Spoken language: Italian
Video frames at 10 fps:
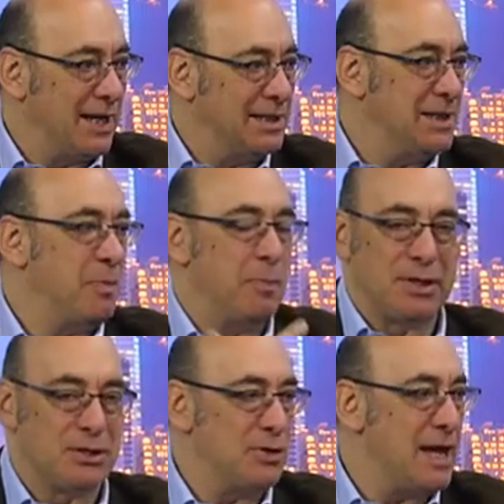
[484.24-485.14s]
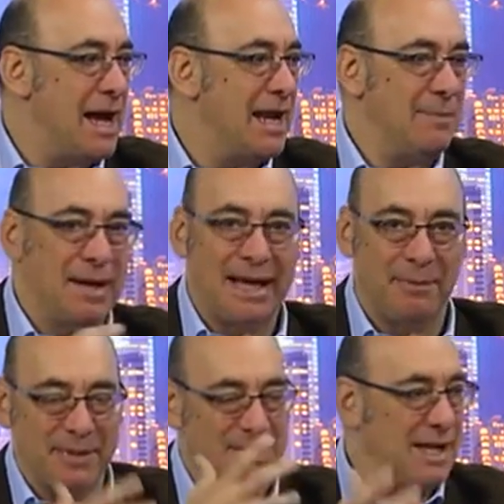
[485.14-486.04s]
di tipo personale, magari
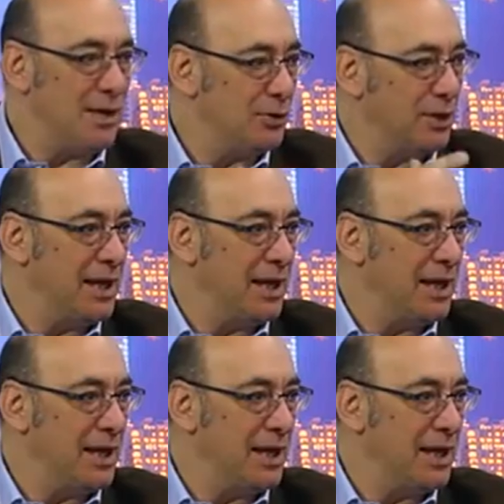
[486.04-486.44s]
pensando